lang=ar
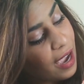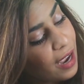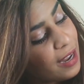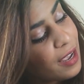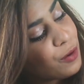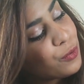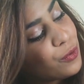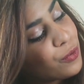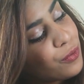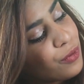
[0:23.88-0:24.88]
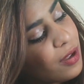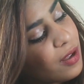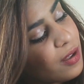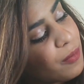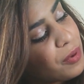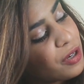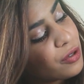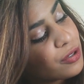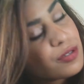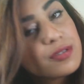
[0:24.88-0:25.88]
عليها لولو
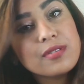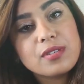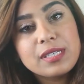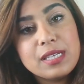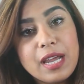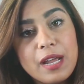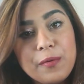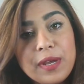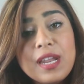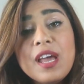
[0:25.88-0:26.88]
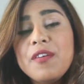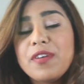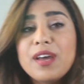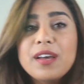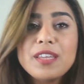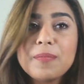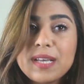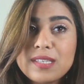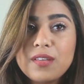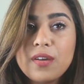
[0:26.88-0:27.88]
بالنص كثير حلوين فينا نحطها
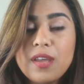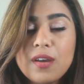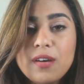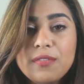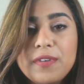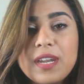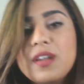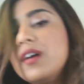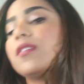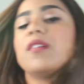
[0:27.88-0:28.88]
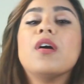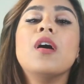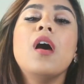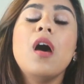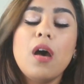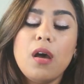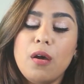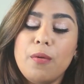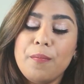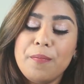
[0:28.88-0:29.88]
بكذا طريقه فينا نحطها
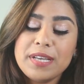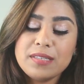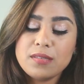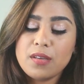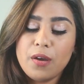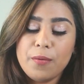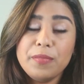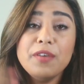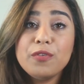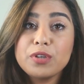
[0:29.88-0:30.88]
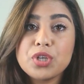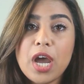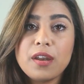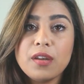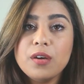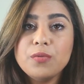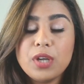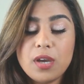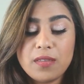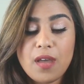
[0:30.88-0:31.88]
بس نفرد شعرنا
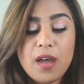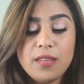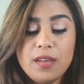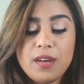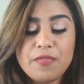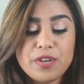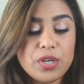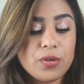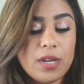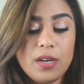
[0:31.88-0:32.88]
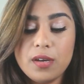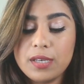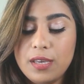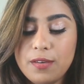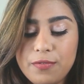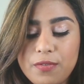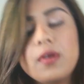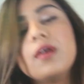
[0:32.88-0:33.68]
ونحطها عادي رح فرجيكم هلا كيف